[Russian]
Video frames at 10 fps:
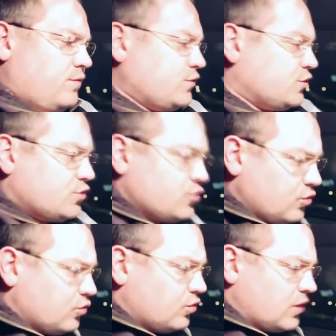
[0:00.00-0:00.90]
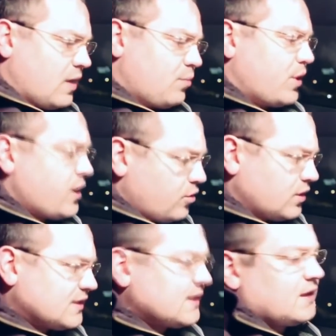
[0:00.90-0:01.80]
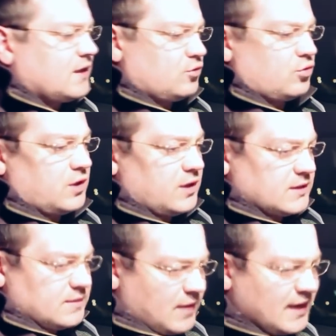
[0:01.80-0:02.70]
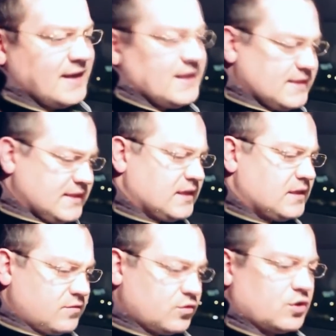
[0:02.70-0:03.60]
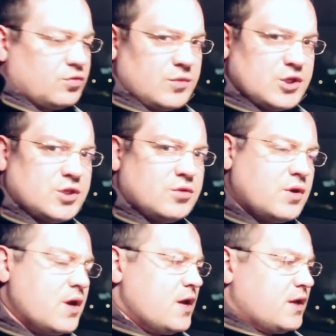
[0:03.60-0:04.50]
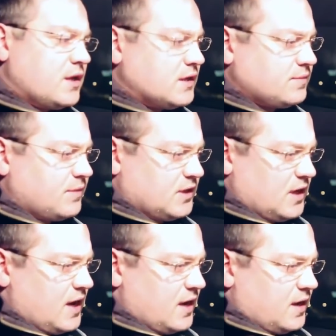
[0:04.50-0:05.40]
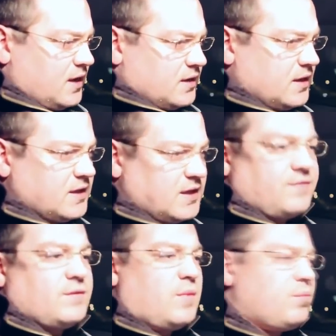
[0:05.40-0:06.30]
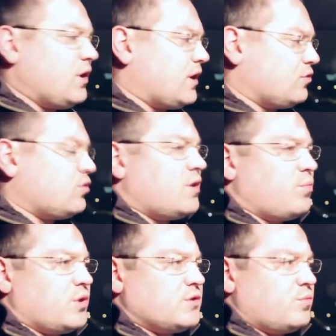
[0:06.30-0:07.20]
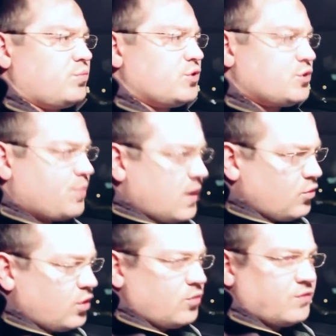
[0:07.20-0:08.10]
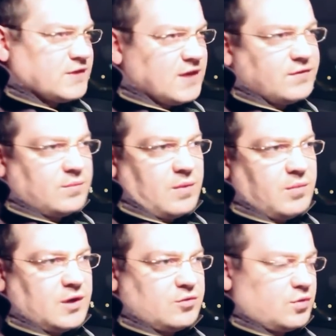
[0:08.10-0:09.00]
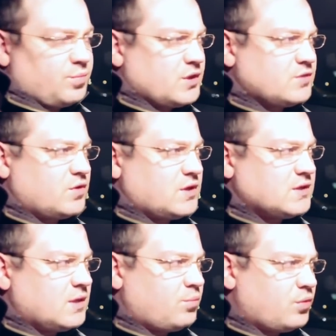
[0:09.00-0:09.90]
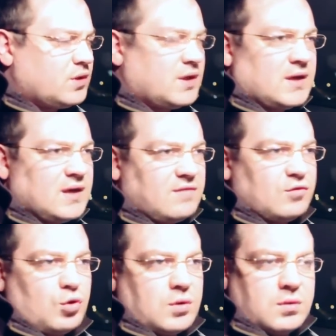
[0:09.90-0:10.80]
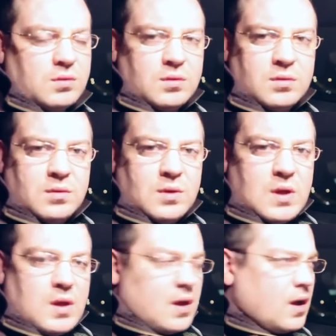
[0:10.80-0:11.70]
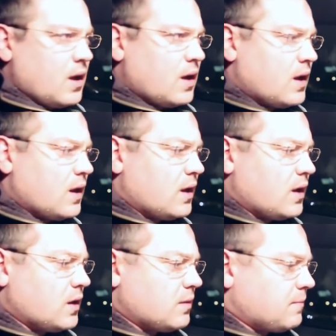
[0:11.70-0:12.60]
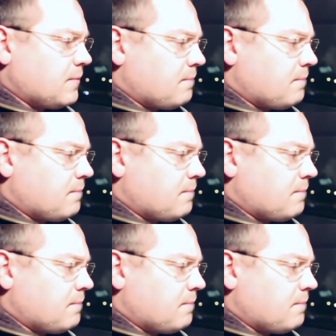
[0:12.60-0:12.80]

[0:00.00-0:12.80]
всю компанию Nissan, которые смогли сделать вот эту машину, несмотря на те автомобили, которые они производят. Потому что, по-моему, все автомобили, которые производит Nissan, полное говно. А